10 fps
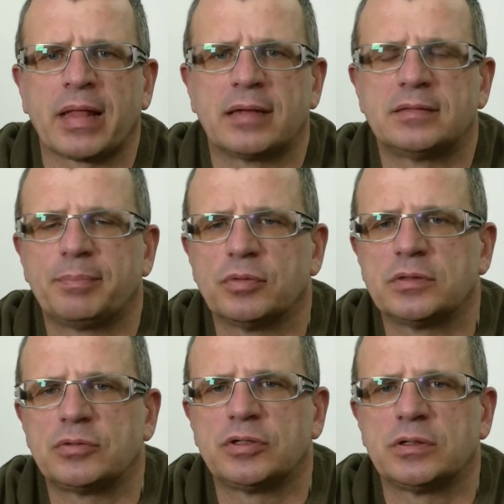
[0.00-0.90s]

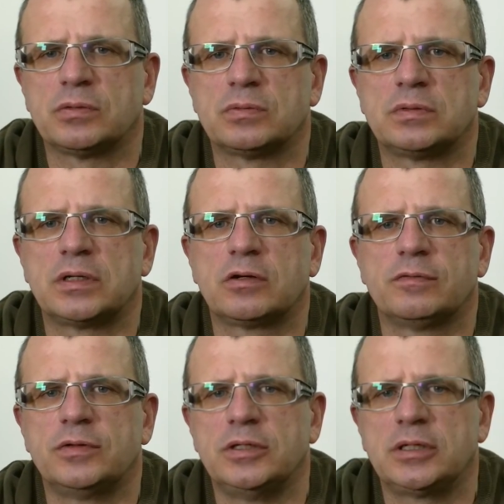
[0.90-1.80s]
zapoznał się z jego
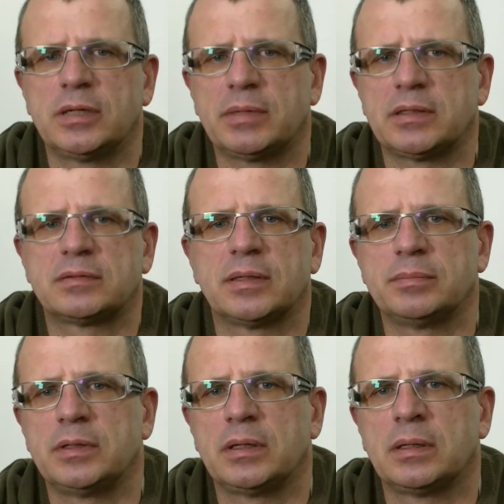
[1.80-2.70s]
wynikiem, a
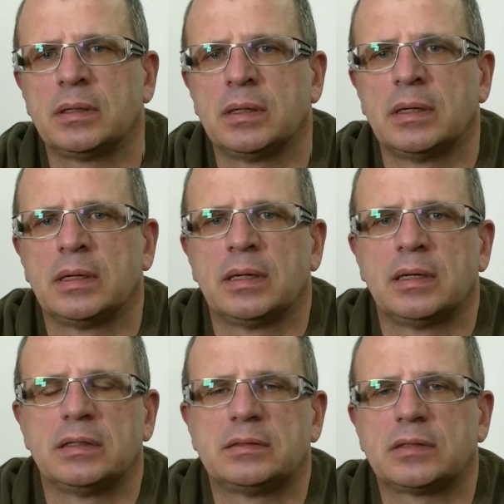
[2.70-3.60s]
następnie
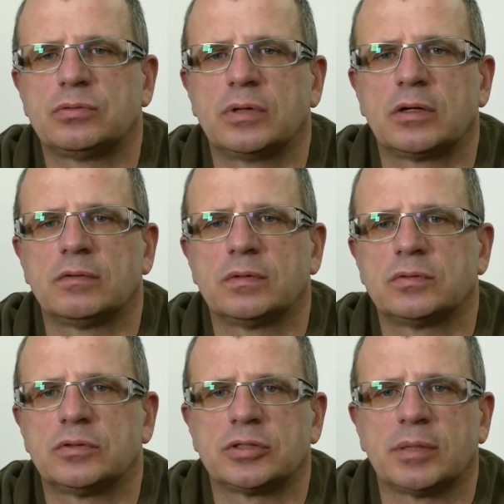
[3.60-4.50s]
zasugerował
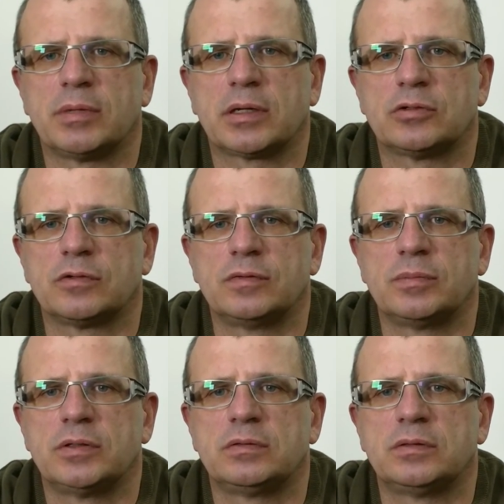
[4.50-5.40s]
coś tam lekarzowi
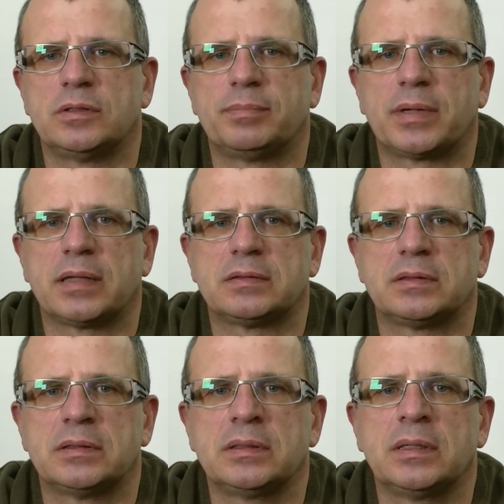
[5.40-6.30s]
medycyny
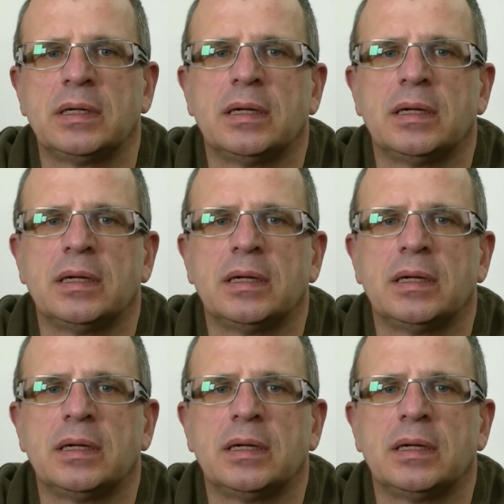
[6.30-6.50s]
pracy.